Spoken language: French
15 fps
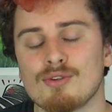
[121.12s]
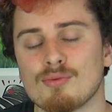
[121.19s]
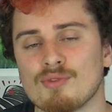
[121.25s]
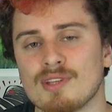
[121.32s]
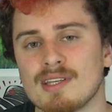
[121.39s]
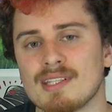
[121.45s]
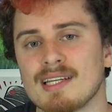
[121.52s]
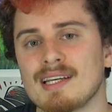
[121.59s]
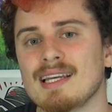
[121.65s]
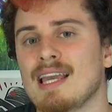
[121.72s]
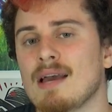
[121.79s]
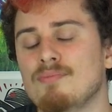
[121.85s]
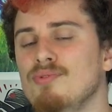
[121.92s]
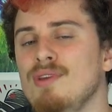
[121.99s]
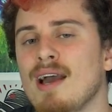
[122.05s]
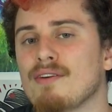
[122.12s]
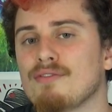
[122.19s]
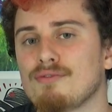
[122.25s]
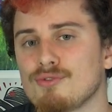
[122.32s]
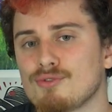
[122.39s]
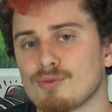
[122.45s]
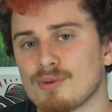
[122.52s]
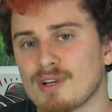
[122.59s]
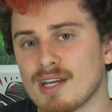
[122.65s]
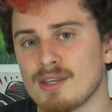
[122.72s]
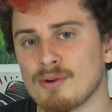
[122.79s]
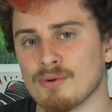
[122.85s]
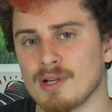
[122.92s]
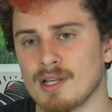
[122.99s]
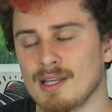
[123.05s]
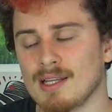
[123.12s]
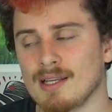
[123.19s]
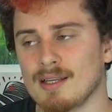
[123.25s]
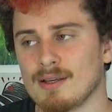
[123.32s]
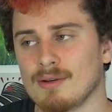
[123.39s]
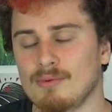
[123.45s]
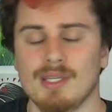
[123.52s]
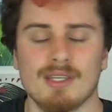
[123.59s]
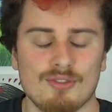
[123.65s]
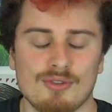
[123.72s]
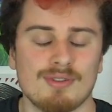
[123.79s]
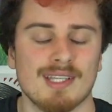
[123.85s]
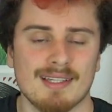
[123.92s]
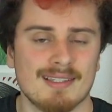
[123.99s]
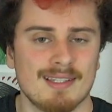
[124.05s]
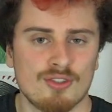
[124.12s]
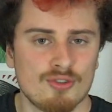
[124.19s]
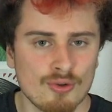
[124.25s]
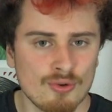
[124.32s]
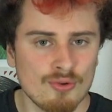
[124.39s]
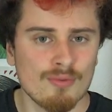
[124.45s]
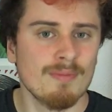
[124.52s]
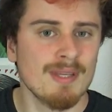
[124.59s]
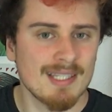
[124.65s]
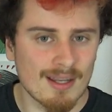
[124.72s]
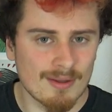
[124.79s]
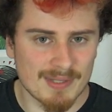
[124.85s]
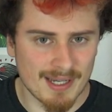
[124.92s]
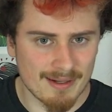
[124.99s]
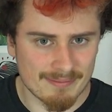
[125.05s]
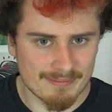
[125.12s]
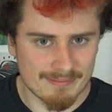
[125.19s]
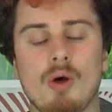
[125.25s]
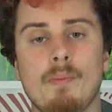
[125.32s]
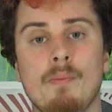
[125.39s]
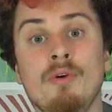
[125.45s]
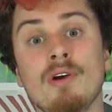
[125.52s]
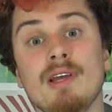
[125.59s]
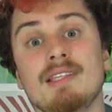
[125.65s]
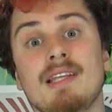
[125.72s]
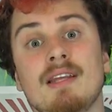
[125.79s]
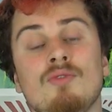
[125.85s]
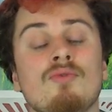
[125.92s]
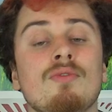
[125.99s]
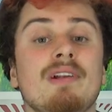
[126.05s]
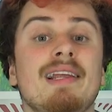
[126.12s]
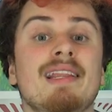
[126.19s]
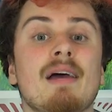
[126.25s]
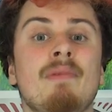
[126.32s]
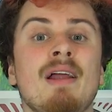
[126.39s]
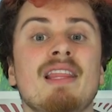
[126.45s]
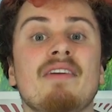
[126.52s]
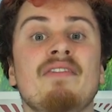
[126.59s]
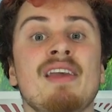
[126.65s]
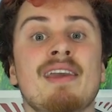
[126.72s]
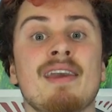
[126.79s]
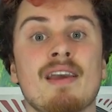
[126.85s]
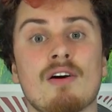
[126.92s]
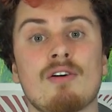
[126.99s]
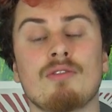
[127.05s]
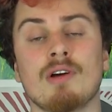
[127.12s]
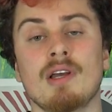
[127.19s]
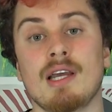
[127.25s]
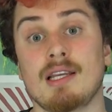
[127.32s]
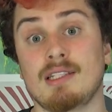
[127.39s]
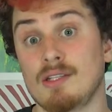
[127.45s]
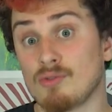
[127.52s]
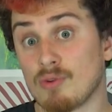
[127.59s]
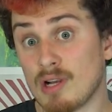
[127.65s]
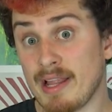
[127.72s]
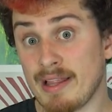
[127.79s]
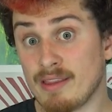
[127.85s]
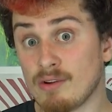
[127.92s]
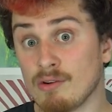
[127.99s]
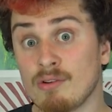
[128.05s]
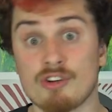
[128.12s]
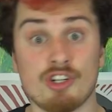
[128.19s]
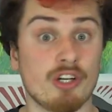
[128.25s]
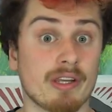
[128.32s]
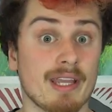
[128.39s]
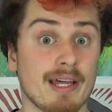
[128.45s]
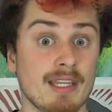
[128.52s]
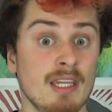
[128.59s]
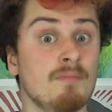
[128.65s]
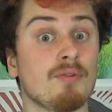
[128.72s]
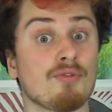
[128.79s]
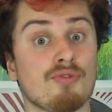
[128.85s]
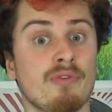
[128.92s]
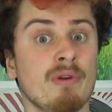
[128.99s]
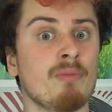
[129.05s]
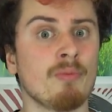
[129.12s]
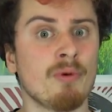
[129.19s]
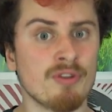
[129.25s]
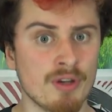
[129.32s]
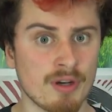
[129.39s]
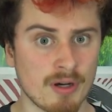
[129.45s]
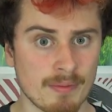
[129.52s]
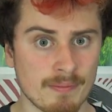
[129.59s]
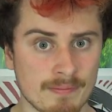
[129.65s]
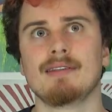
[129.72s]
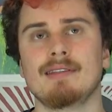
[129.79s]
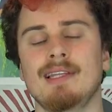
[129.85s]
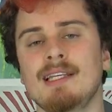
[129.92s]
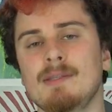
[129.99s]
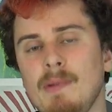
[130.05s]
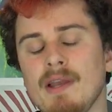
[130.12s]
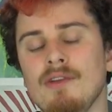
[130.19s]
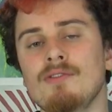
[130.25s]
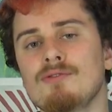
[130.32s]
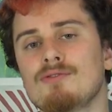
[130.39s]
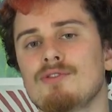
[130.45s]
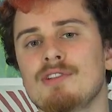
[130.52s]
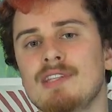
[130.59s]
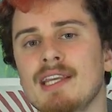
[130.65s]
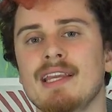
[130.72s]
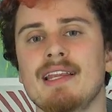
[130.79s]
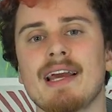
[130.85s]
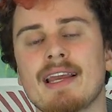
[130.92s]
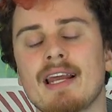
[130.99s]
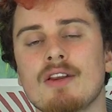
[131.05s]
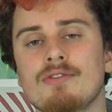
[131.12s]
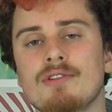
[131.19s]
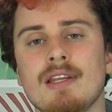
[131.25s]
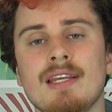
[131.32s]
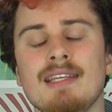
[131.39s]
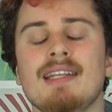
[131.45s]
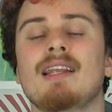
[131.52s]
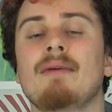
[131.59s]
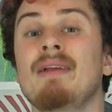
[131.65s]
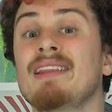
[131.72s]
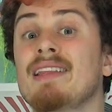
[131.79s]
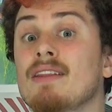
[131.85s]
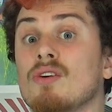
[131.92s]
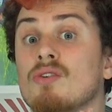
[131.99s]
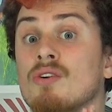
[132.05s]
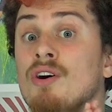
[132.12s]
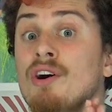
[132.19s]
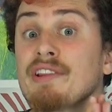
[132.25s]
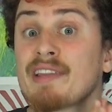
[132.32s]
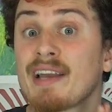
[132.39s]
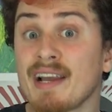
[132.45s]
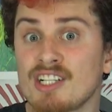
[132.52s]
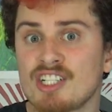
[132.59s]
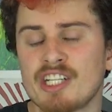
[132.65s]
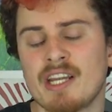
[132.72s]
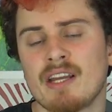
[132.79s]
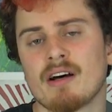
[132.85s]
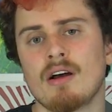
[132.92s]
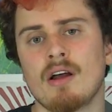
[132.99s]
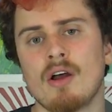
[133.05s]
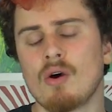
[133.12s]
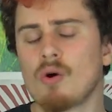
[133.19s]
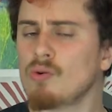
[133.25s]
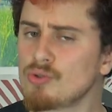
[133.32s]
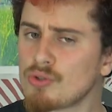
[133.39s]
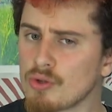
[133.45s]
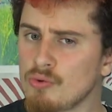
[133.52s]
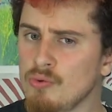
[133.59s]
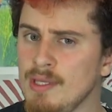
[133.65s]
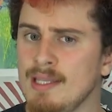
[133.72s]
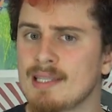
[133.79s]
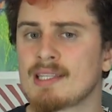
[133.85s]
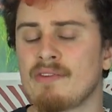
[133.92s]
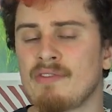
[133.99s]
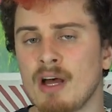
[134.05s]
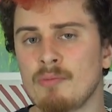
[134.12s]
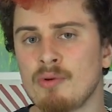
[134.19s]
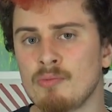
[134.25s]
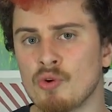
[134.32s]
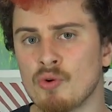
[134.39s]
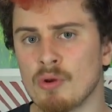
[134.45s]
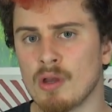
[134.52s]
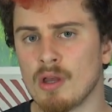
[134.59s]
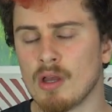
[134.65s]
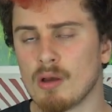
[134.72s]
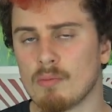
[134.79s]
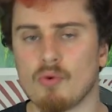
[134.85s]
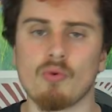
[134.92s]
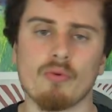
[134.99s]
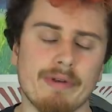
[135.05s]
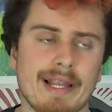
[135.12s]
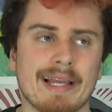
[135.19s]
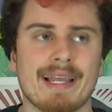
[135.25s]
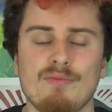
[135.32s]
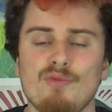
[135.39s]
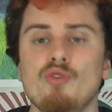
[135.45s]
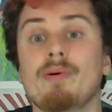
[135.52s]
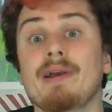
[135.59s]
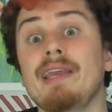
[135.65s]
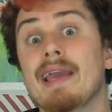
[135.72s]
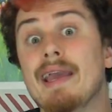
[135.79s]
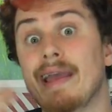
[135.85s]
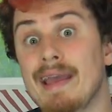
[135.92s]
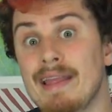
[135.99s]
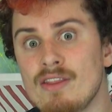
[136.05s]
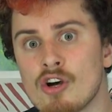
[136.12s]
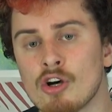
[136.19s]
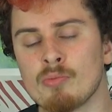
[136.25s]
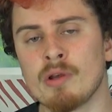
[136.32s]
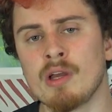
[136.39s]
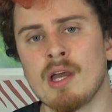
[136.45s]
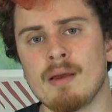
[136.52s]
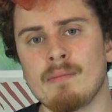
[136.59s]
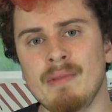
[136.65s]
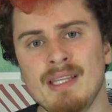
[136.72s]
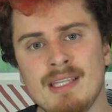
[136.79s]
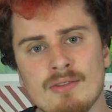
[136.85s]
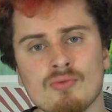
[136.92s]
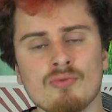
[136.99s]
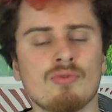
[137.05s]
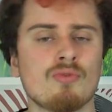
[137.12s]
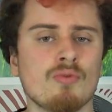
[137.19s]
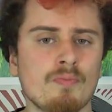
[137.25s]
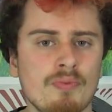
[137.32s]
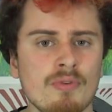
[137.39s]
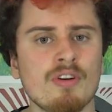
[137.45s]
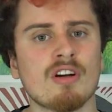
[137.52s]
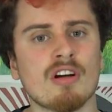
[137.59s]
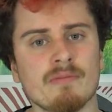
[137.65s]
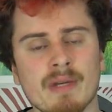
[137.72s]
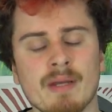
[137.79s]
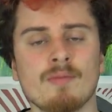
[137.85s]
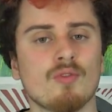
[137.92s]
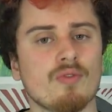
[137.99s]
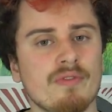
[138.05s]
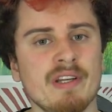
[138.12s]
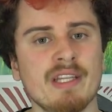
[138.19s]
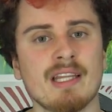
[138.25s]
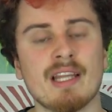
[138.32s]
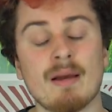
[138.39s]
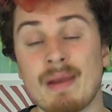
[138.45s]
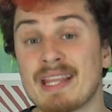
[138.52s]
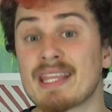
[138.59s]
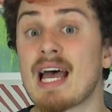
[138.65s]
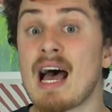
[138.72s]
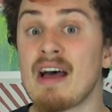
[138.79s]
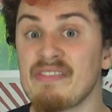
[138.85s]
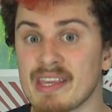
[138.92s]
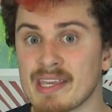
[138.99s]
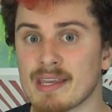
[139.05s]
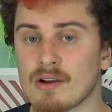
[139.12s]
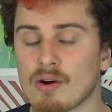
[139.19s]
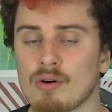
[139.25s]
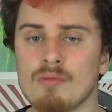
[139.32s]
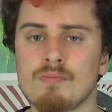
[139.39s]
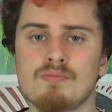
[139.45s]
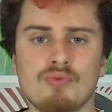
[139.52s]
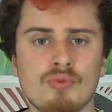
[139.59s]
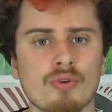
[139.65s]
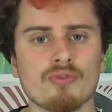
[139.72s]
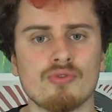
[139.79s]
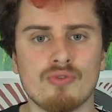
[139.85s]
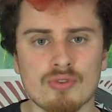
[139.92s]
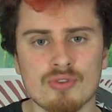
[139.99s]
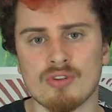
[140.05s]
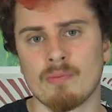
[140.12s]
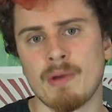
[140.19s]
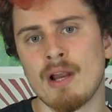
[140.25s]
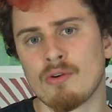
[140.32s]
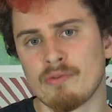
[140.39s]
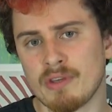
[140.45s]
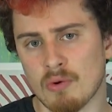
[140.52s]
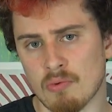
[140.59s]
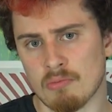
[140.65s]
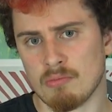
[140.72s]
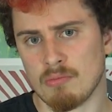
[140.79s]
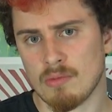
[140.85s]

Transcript: sur mon dessin et appuyer à fond sur mon crayon. Oui, je sais, c'est chelou, mais c'est comme ça. Me restaient donc les tablettes avec écran, et c'est donc là-dedans que j'ai regardé pour trouver mon bonheur. D'expérience, je sais qu'il y a quelques années, ces tablettes étaient encore très chères. Aujourd'hui, ça va un peu mieux. Bon, la gamme de prix est énorme, mais disons qu'on peut quand même trouver des tablettes avec écran pour 200 balles environ.